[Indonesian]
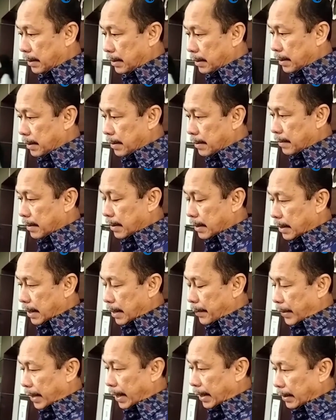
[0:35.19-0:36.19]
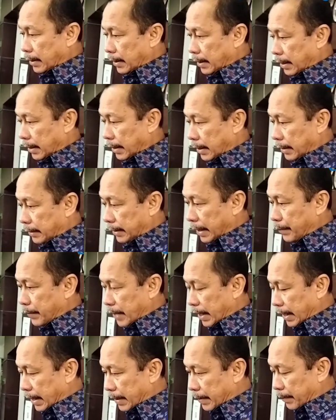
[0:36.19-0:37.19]
jadi isu yang paling menjadi fokus Komnas HAM apa di
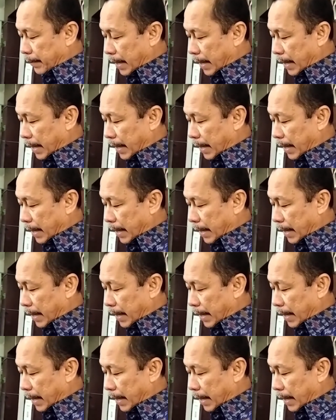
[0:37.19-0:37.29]
sini?